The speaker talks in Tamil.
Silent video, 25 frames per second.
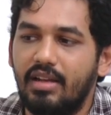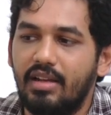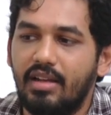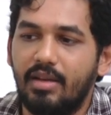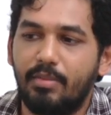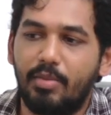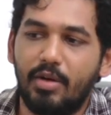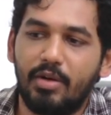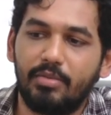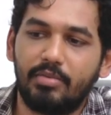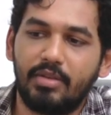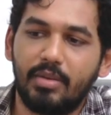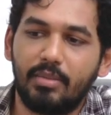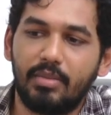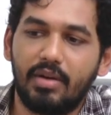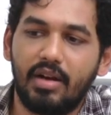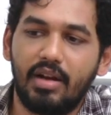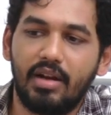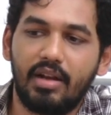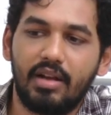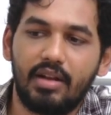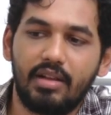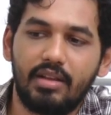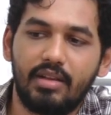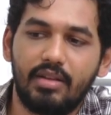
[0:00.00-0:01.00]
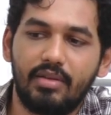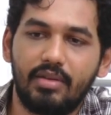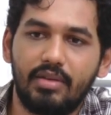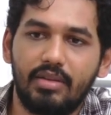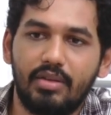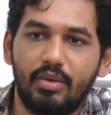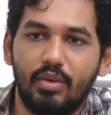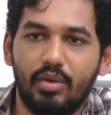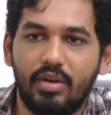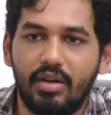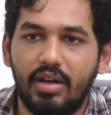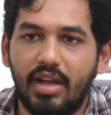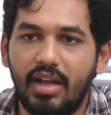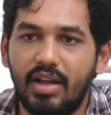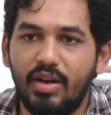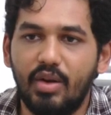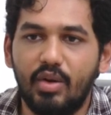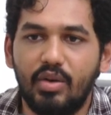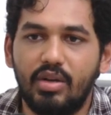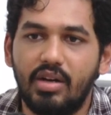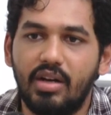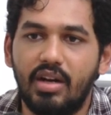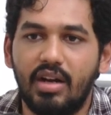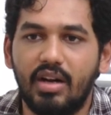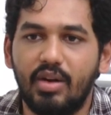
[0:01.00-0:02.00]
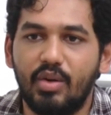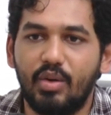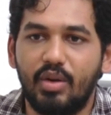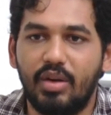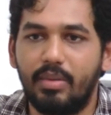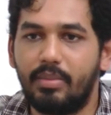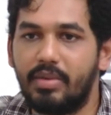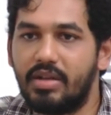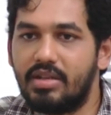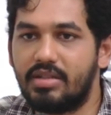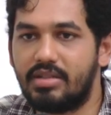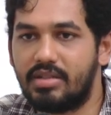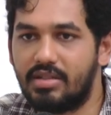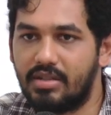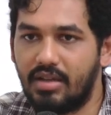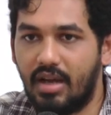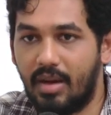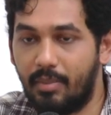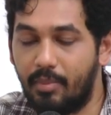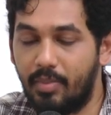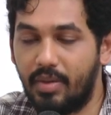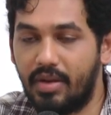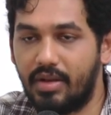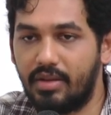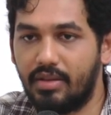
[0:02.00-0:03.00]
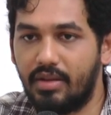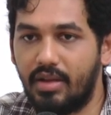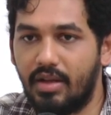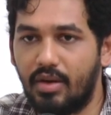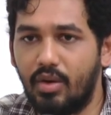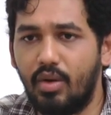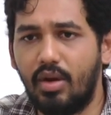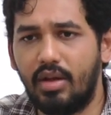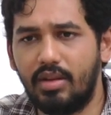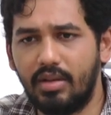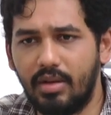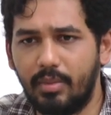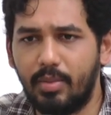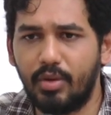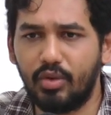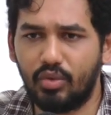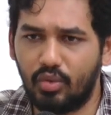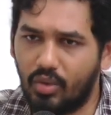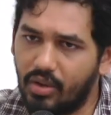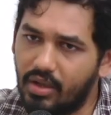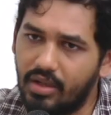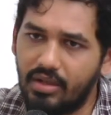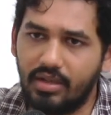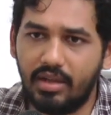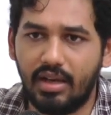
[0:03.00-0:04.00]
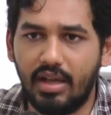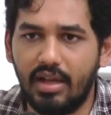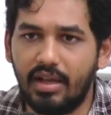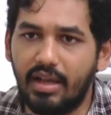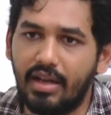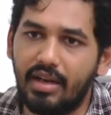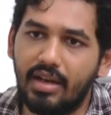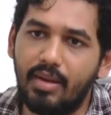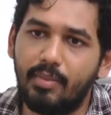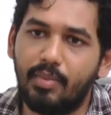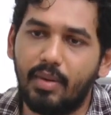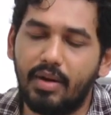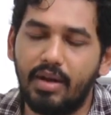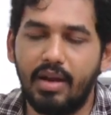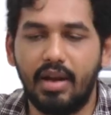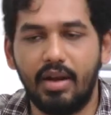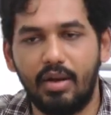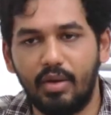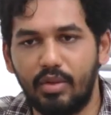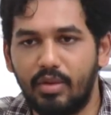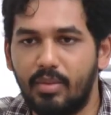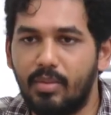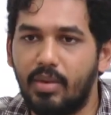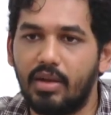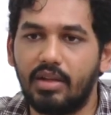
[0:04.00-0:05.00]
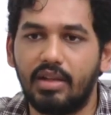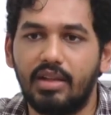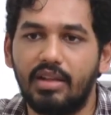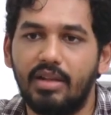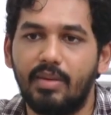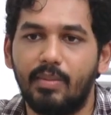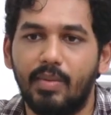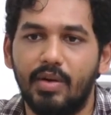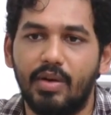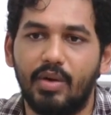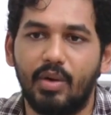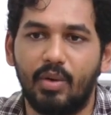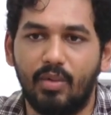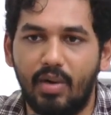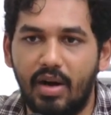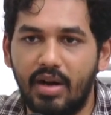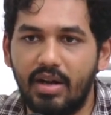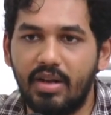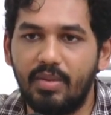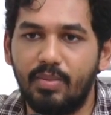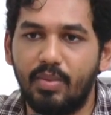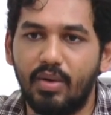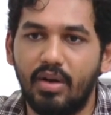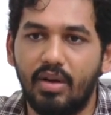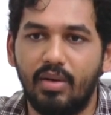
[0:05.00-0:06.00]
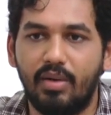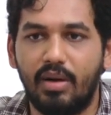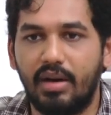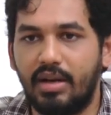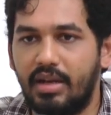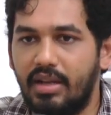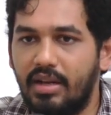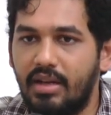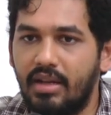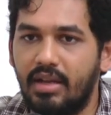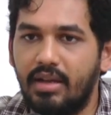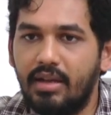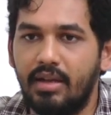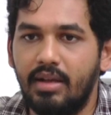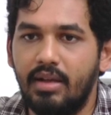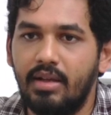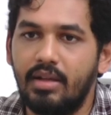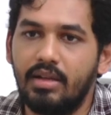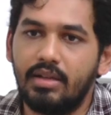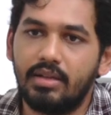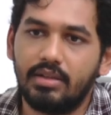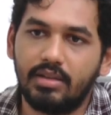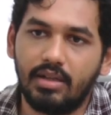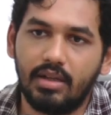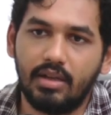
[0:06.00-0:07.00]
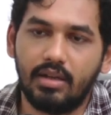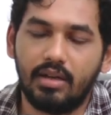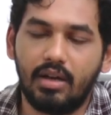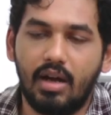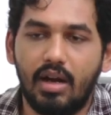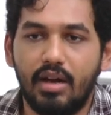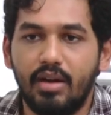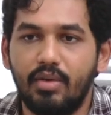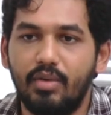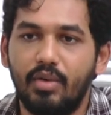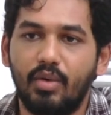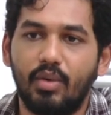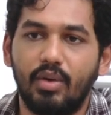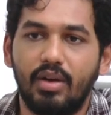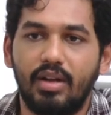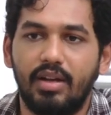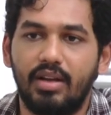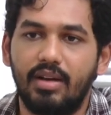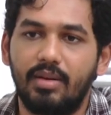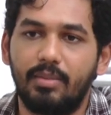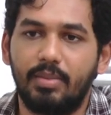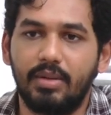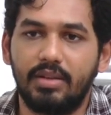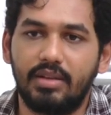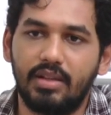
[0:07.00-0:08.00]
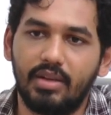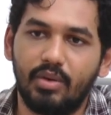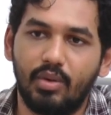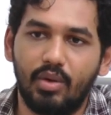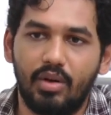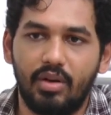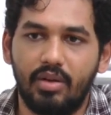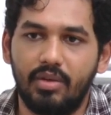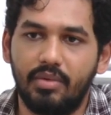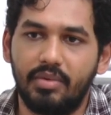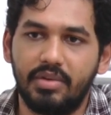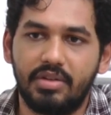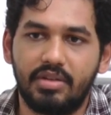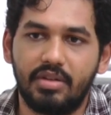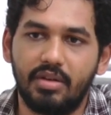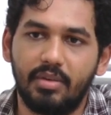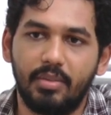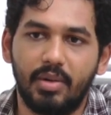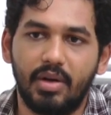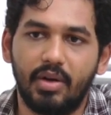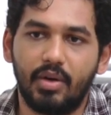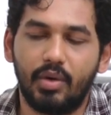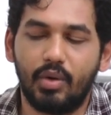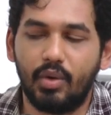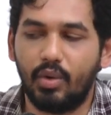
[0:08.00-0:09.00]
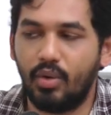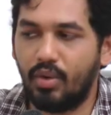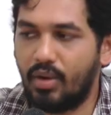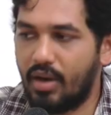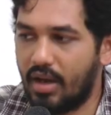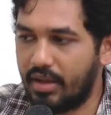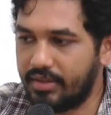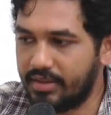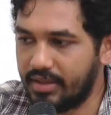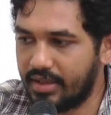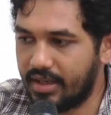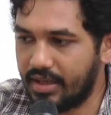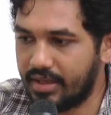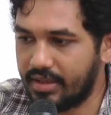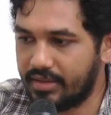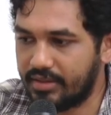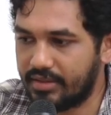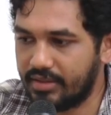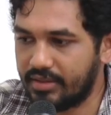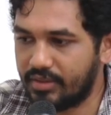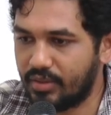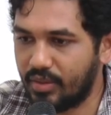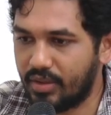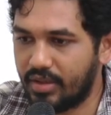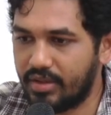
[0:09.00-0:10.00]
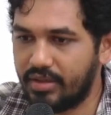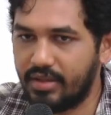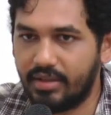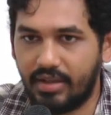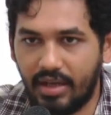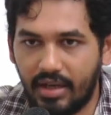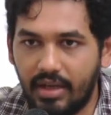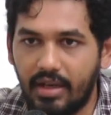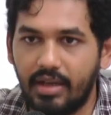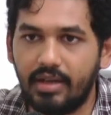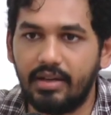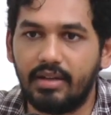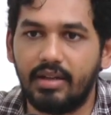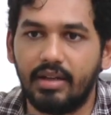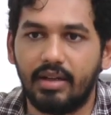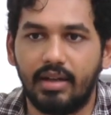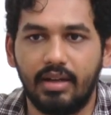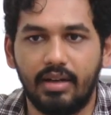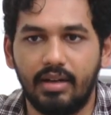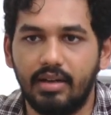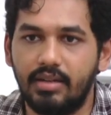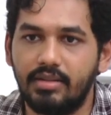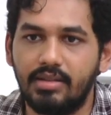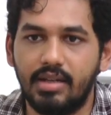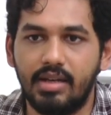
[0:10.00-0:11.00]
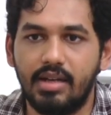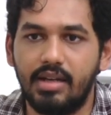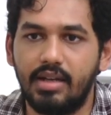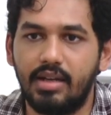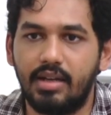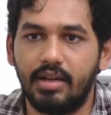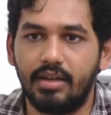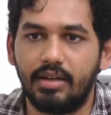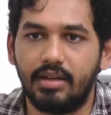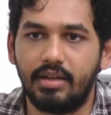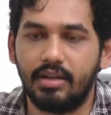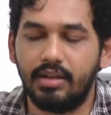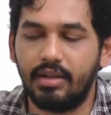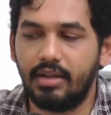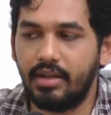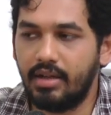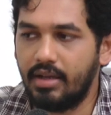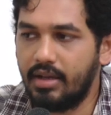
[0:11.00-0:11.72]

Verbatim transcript: ஹிப்ஹாப் தமிழாங்கிறது வந்து ஒரு டைல்யூட்டடான ஒரு இமேஜ் அப்போ இருந்தாலும் அதுக்கப்புறம் தொடர்ந்து நாங்கள் என்ன பண்ணிக்கிட்டு இருந்தோமோ அதே தான் பண்ணுறோம் வாடி புள்ள வாடியில் ஆணவ கொலைகள் பற்றிய ஒரு விஷயமாகட்டும் அதுக்கடுத்து தொடர்ந்து டக்கர் டக்கரில் ஜல்லிக்கட்டு